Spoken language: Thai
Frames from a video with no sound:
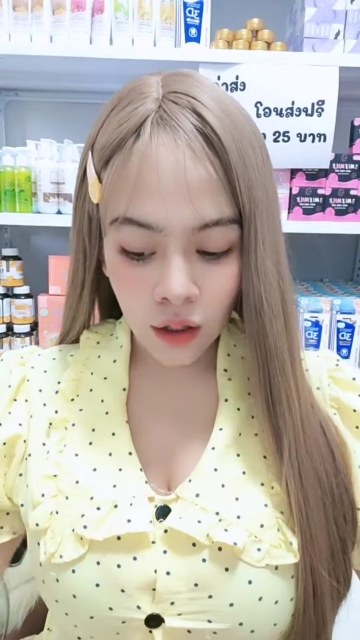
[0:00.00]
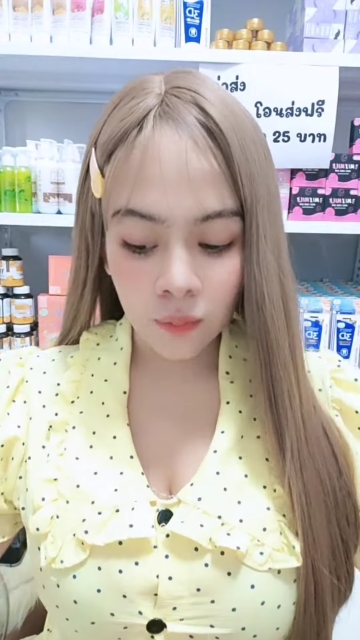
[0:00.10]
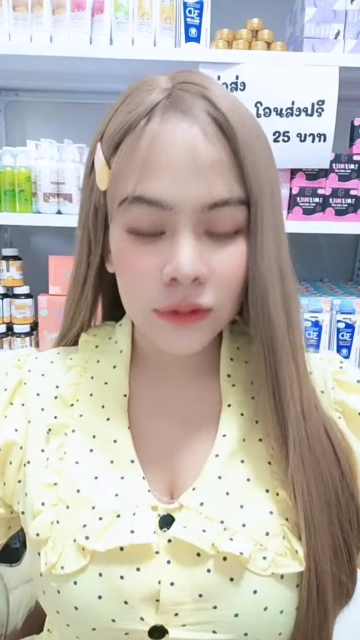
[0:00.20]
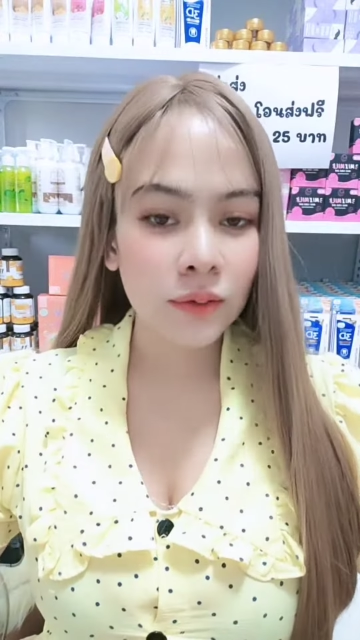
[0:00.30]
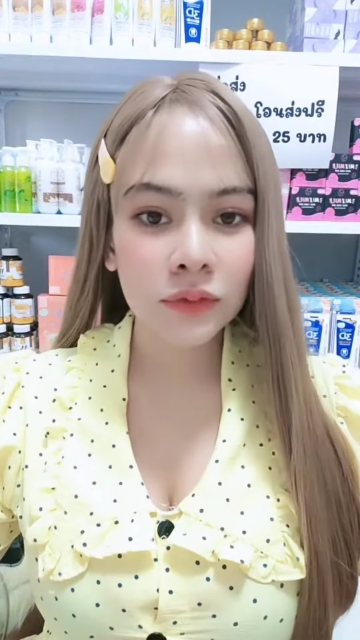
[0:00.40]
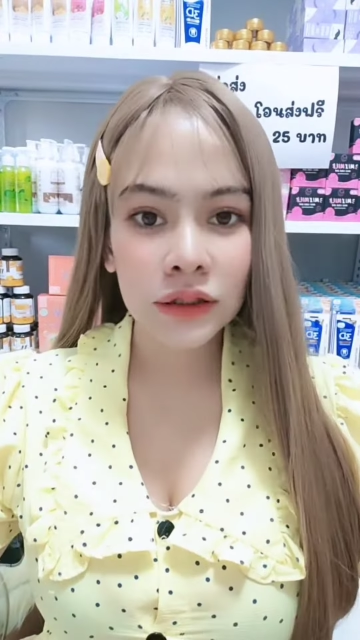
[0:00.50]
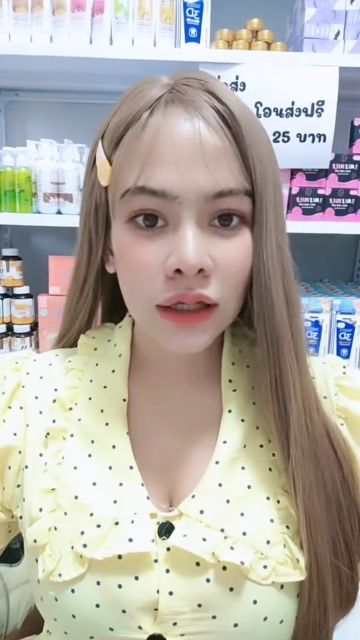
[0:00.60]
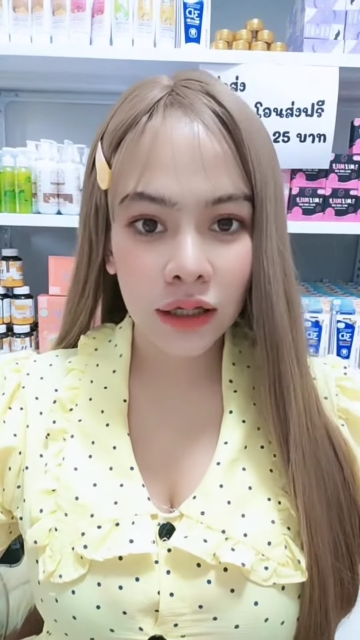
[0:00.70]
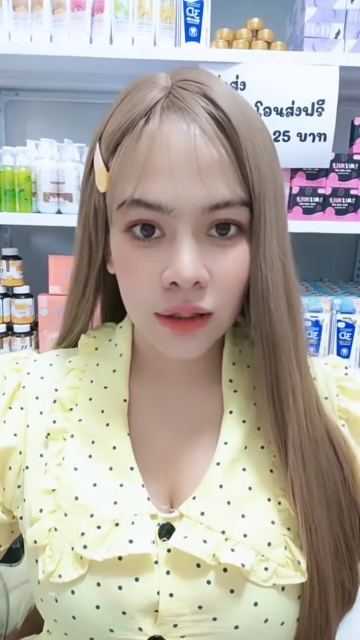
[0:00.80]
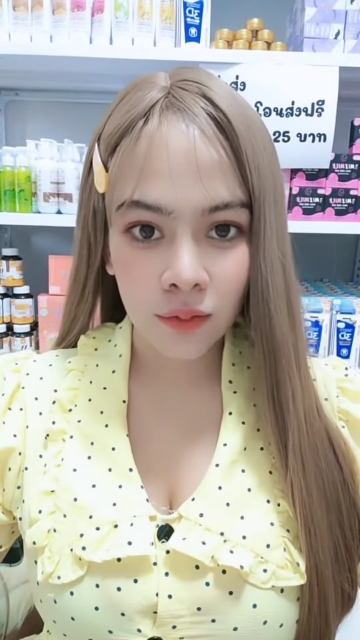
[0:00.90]
ประจำเดือน
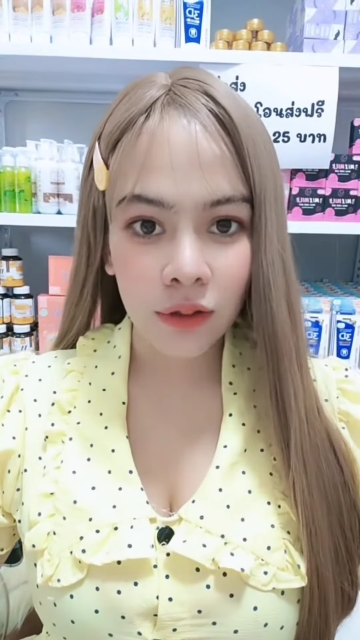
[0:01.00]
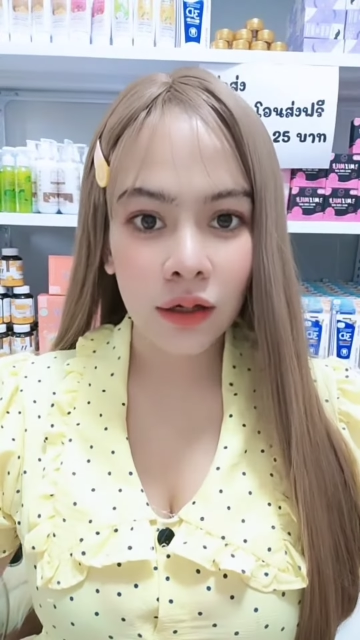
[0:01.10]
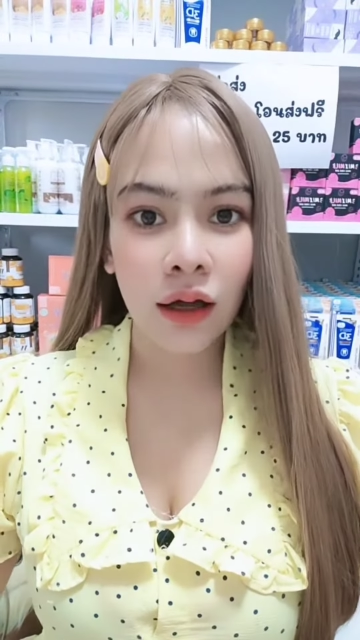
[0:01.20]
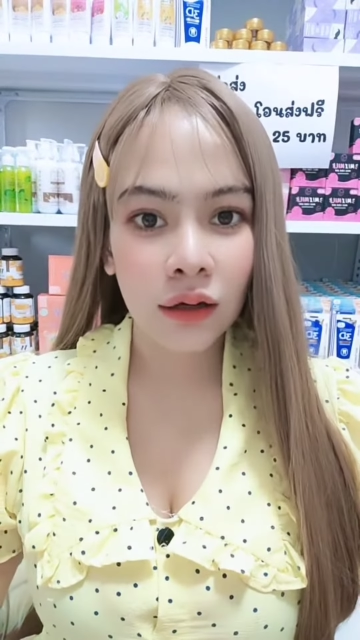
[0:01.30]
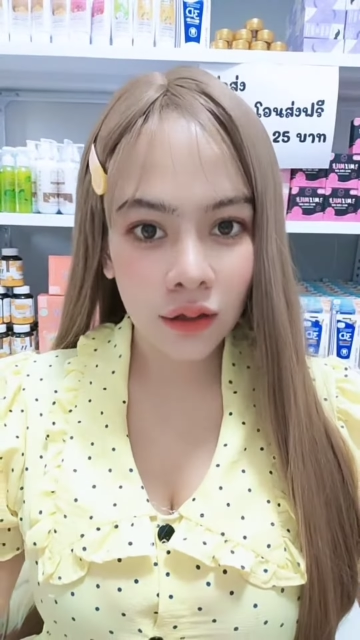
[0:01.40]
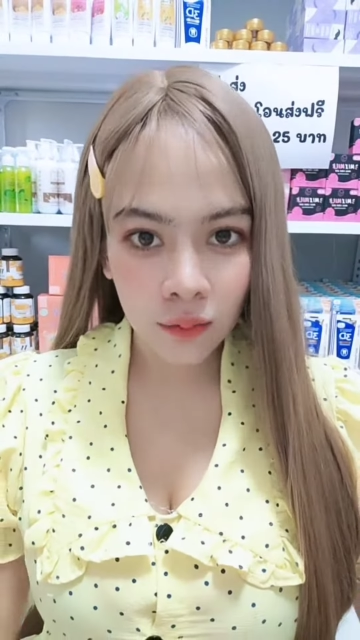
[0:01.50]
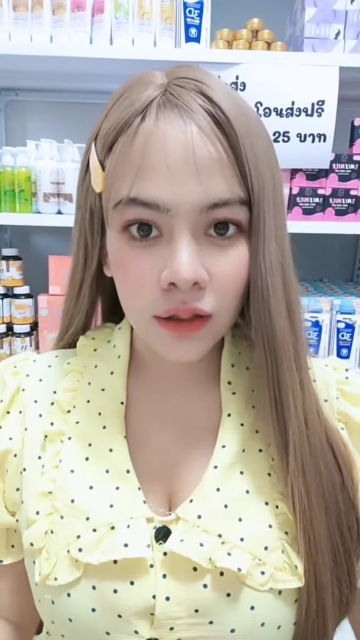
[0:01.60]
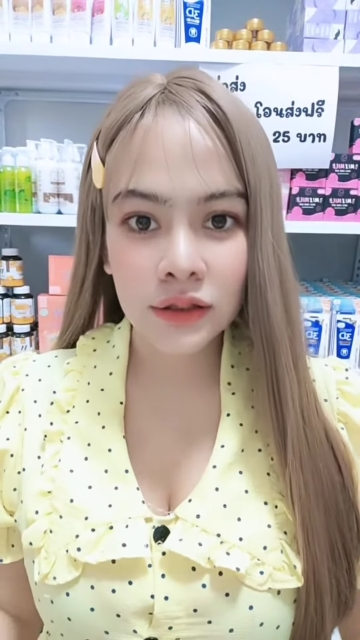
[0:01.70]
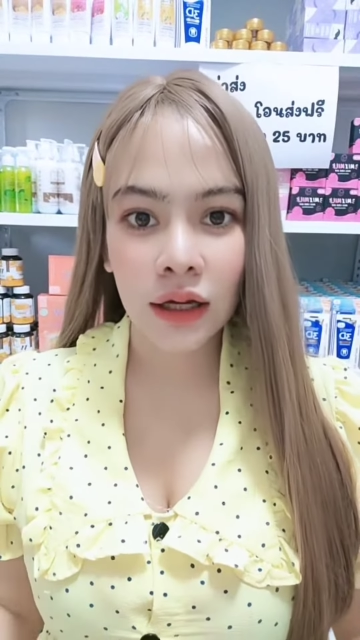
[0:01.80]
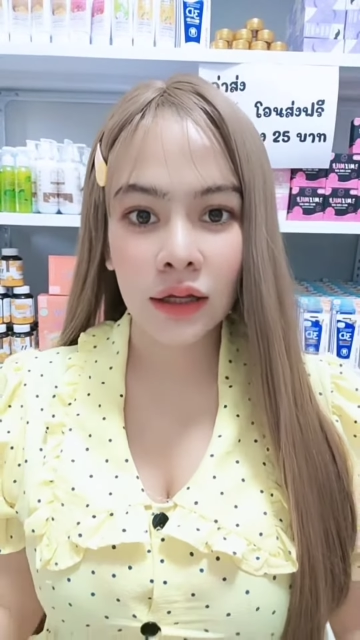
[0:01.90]
อะไรแบบนี้นะคะ แนะนำให้
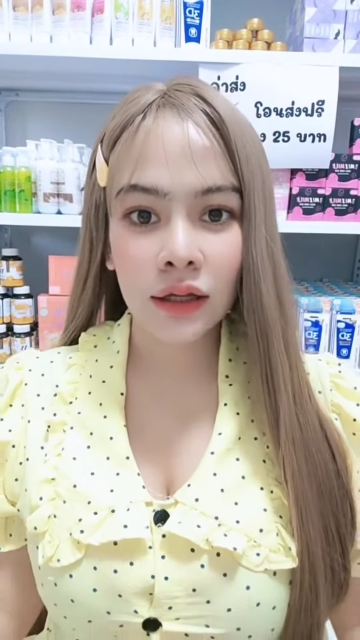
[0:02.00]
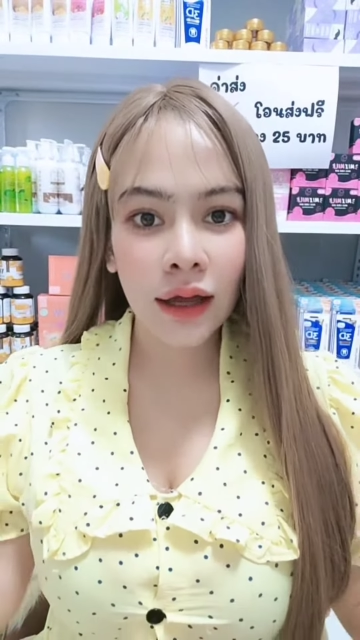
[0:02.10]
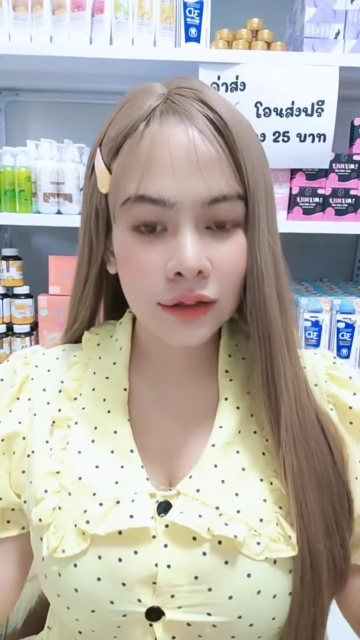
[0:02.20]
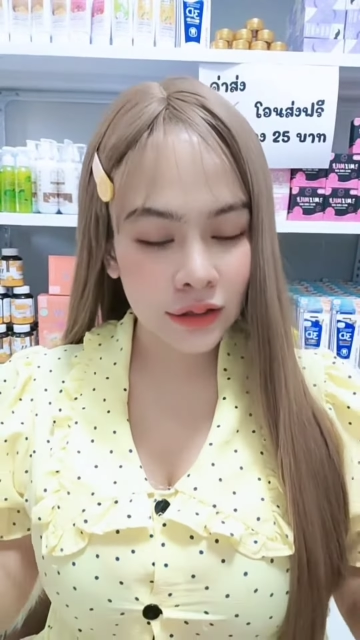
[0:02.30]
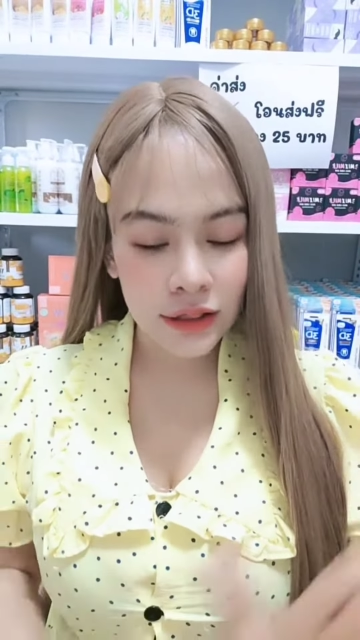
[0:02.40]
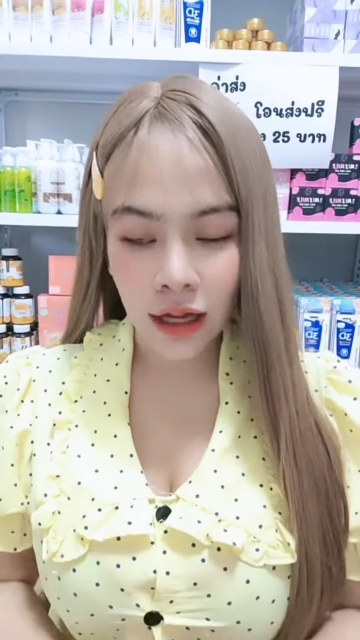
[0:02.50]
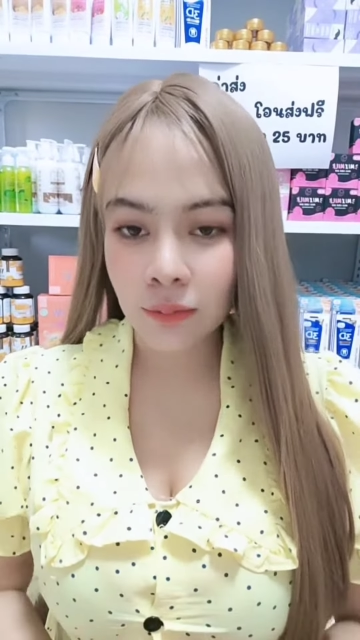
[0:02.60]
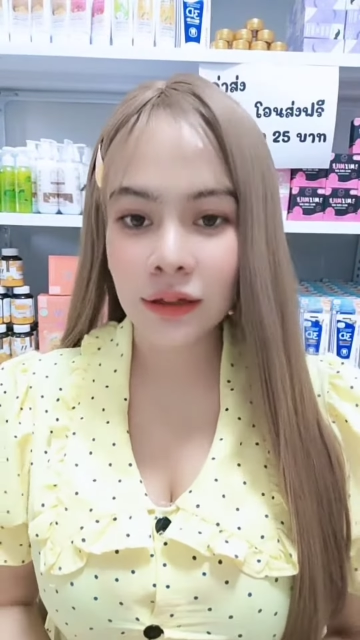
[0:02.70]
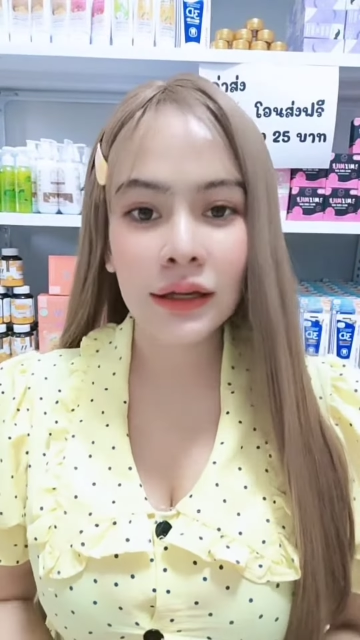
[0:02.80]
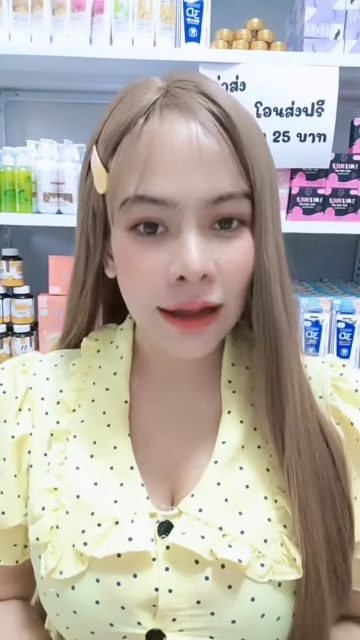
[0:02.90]
ใช้หน้าติดสารมัน
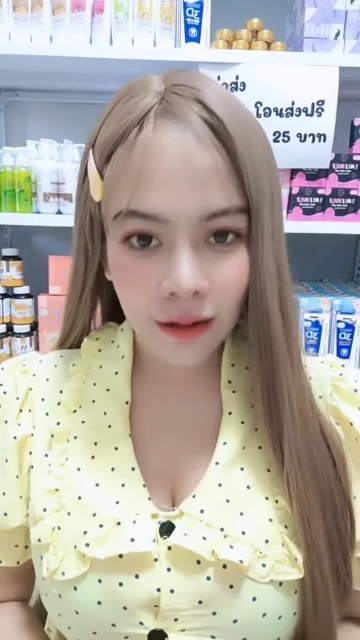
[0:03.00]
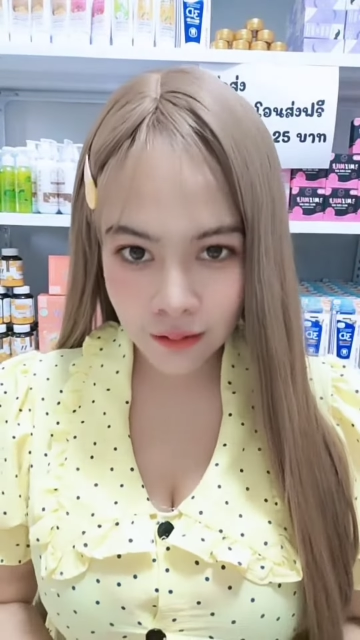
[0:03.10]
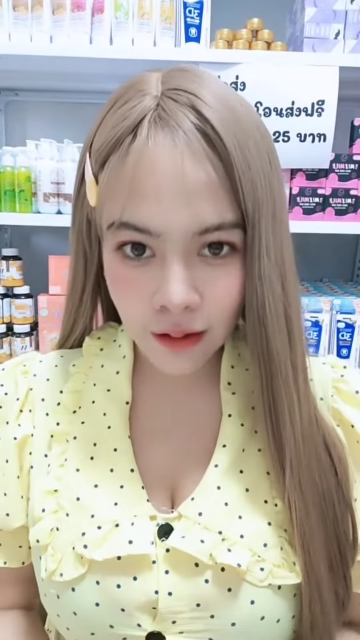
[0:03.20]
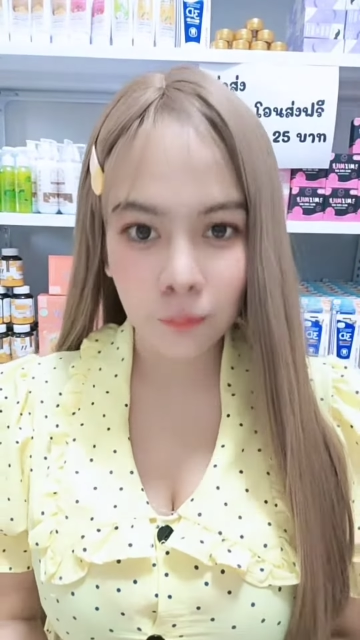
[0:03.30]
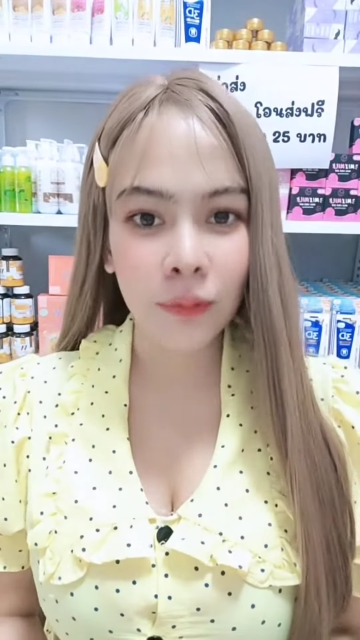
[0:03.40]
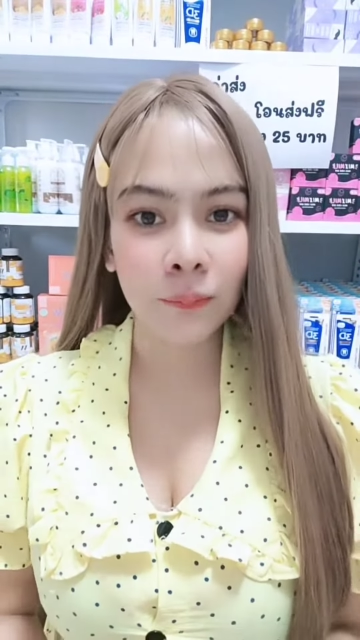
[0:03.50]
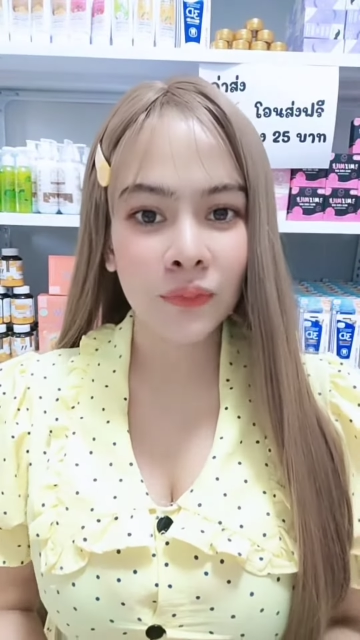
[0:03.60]
นี่แนะนำแบบ